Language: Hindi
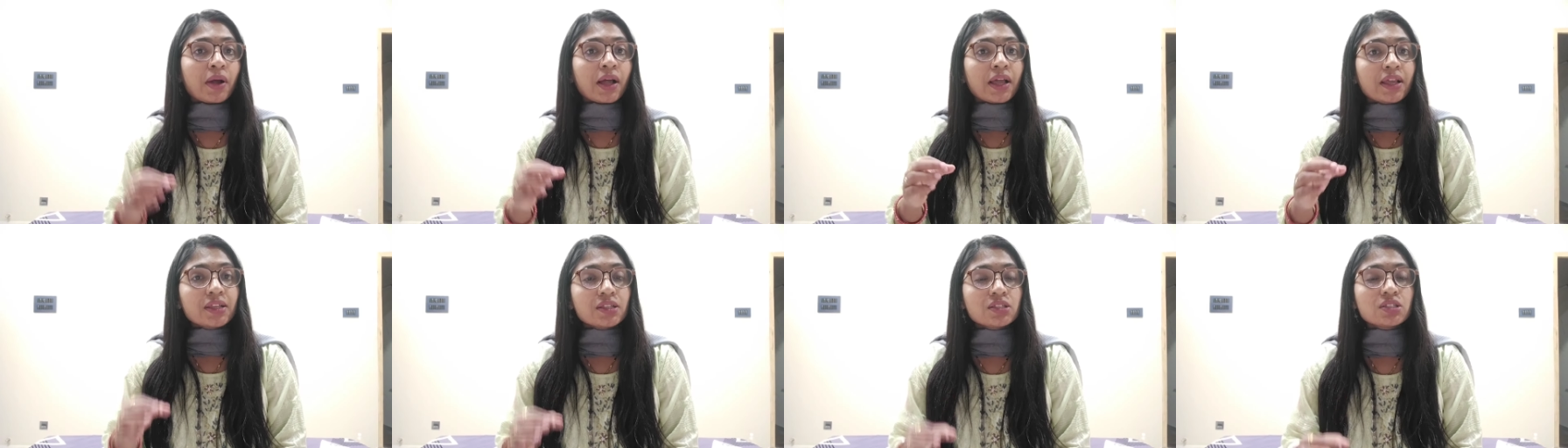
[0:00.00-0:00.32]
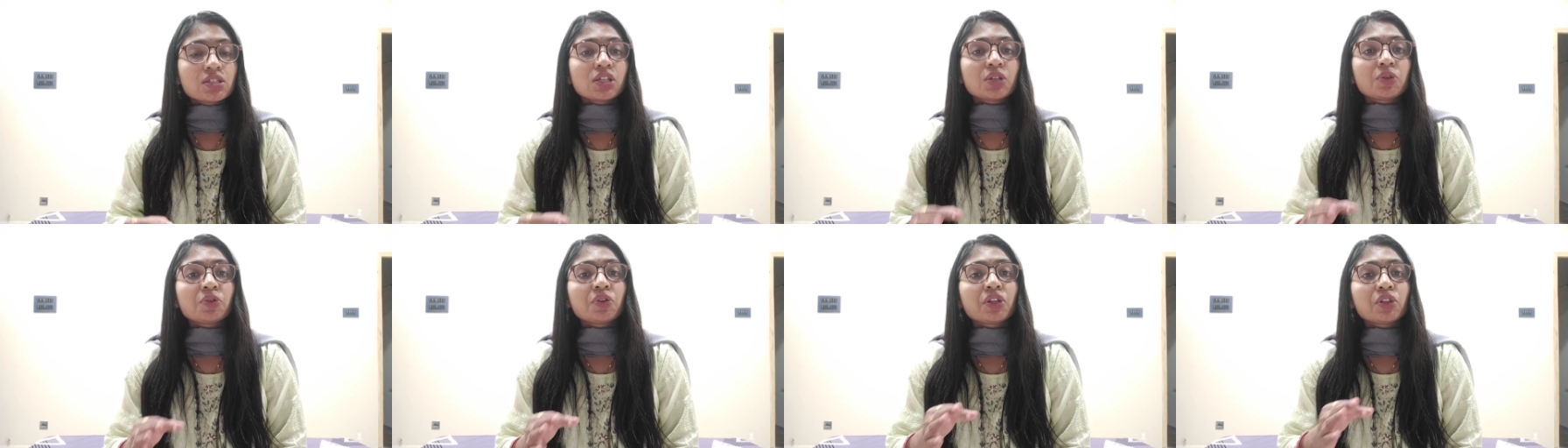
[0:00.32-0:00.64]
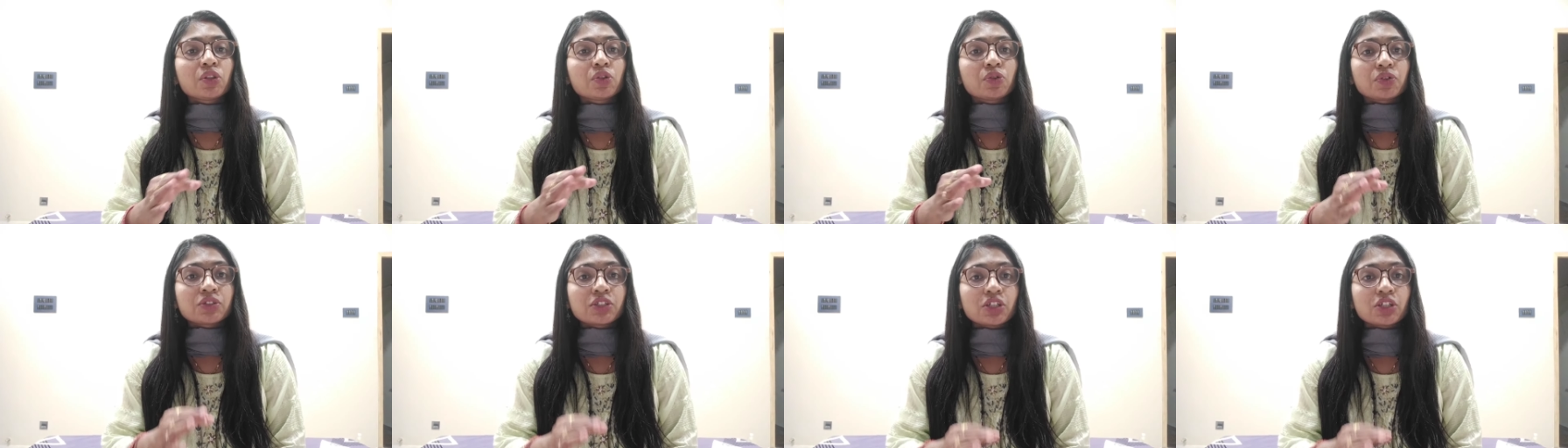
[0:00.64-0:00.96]
बाईस
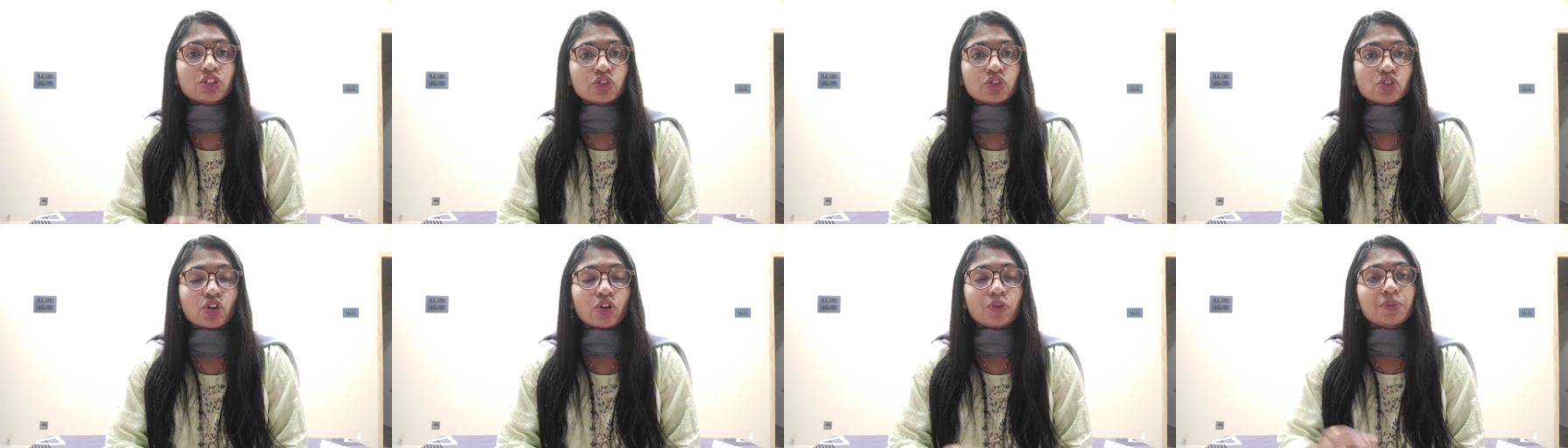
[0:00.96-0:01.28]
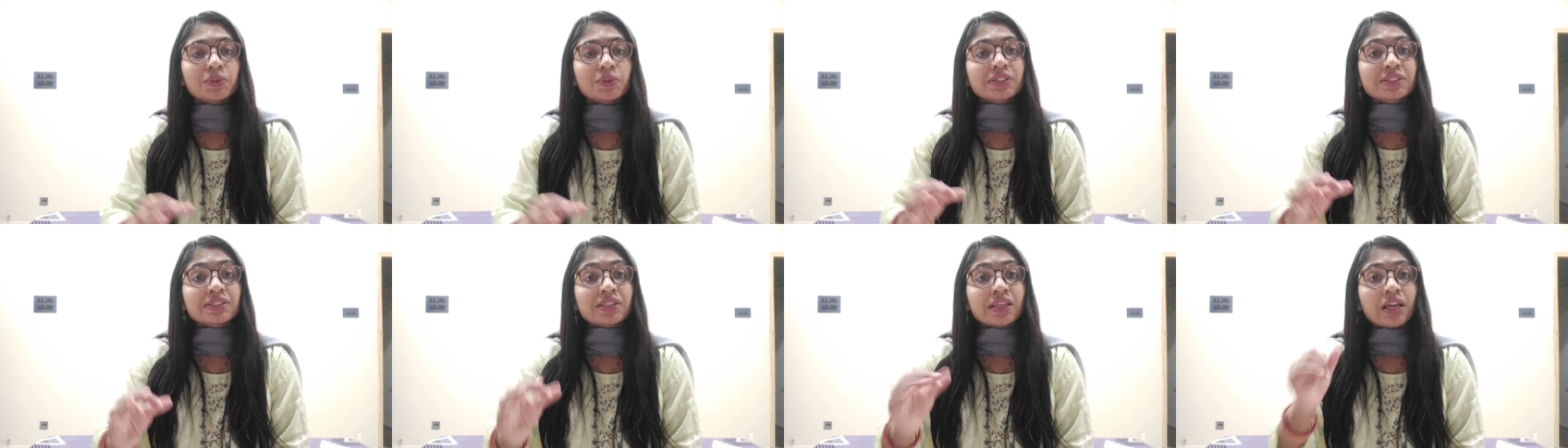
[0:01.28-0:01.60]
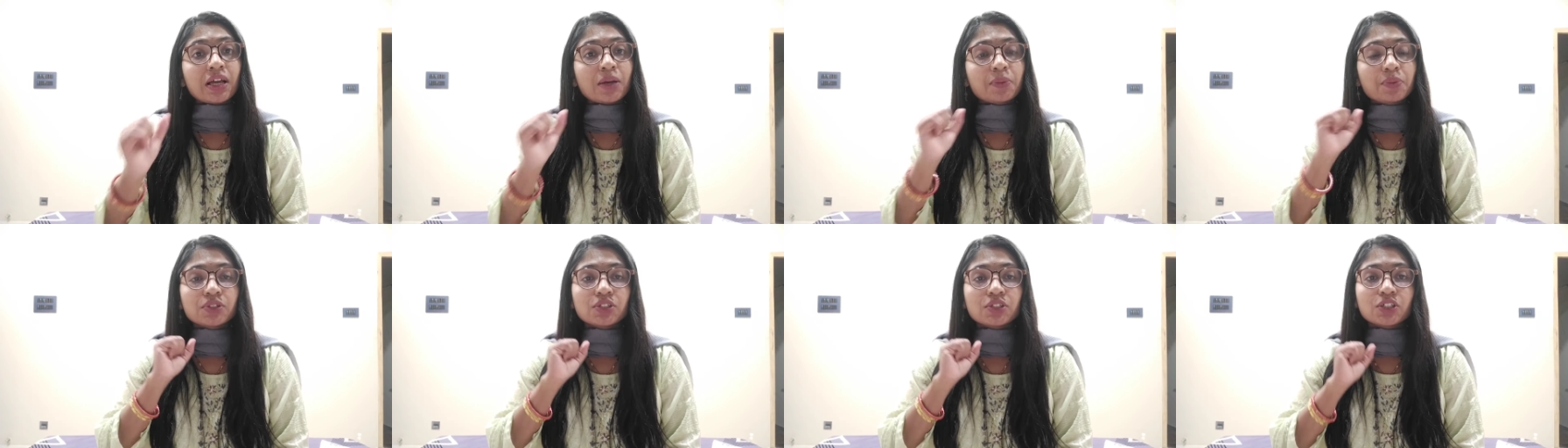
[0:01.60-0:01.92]
जनवरी 2024 के
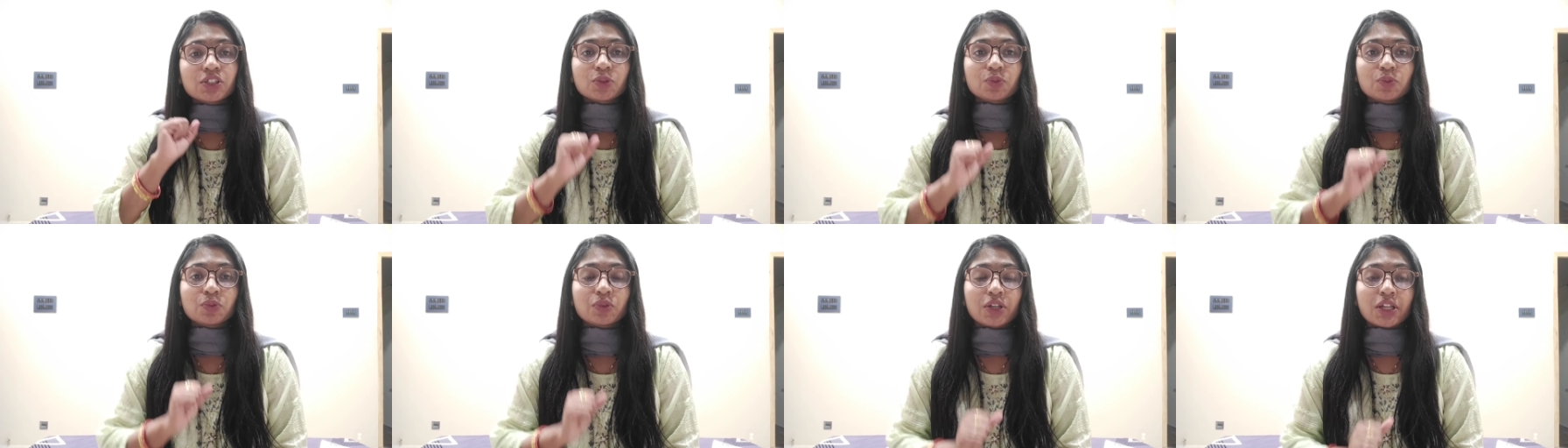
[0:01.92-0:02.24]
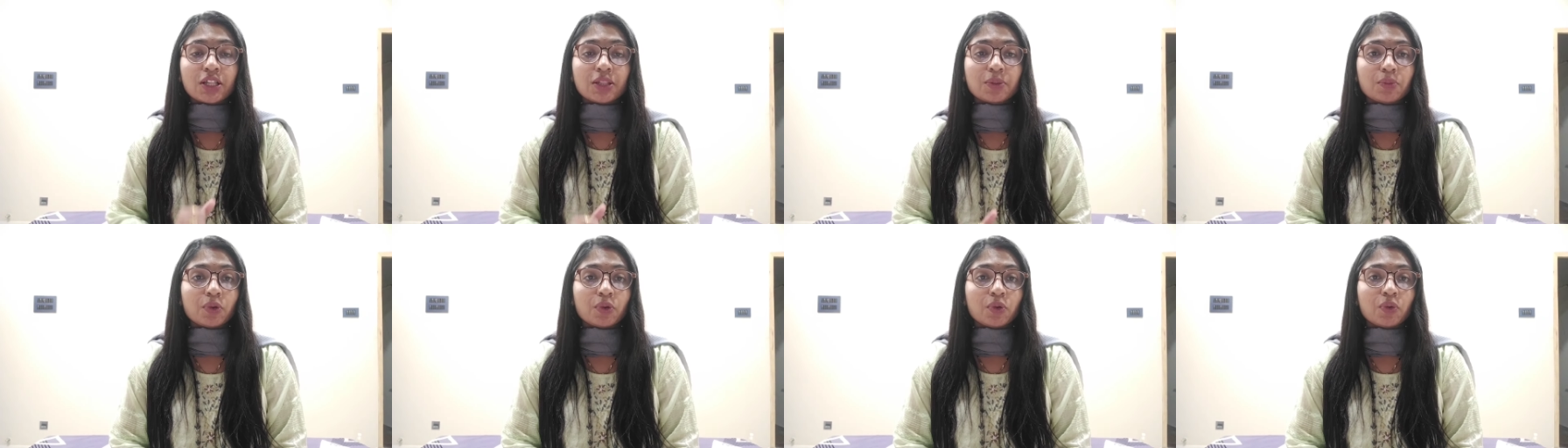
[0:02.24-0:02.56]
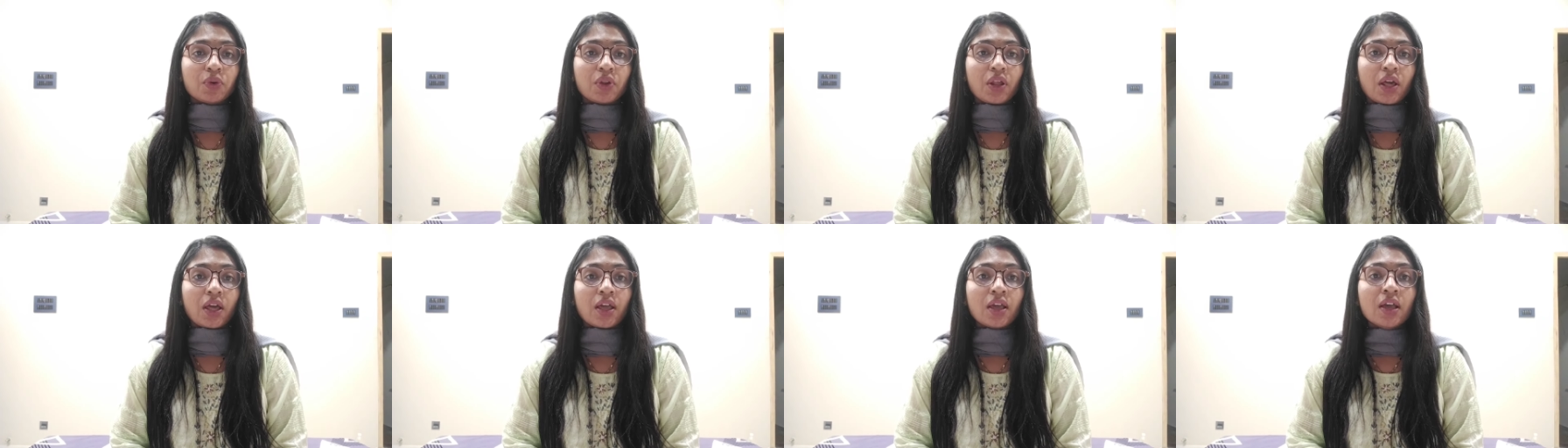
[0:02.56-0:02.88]
अभिजीत मुहूर्त में
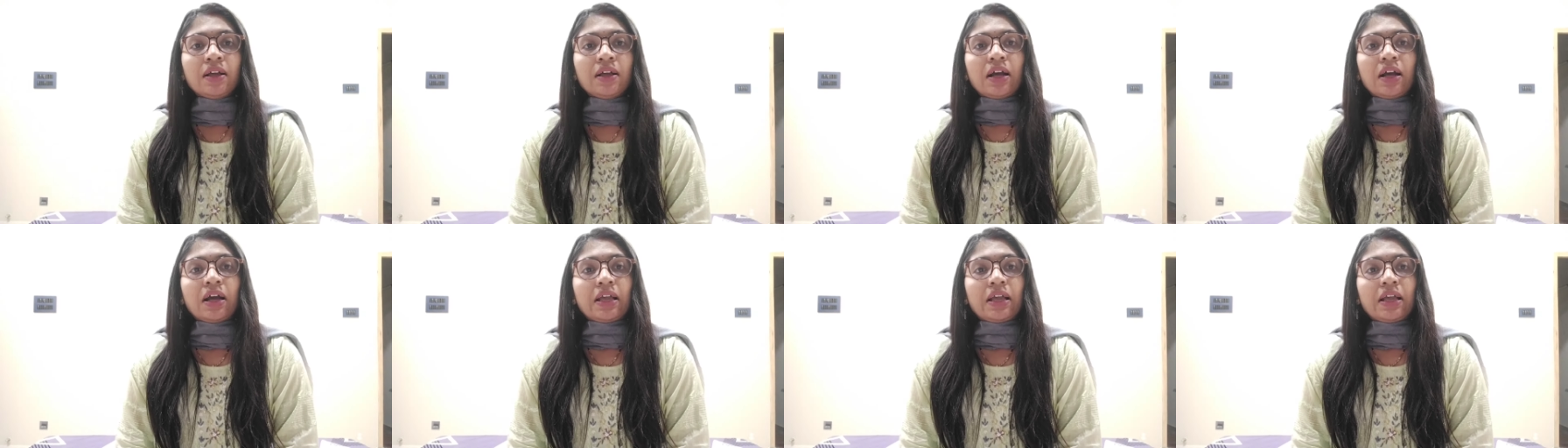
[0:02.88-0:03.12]
हो रहा है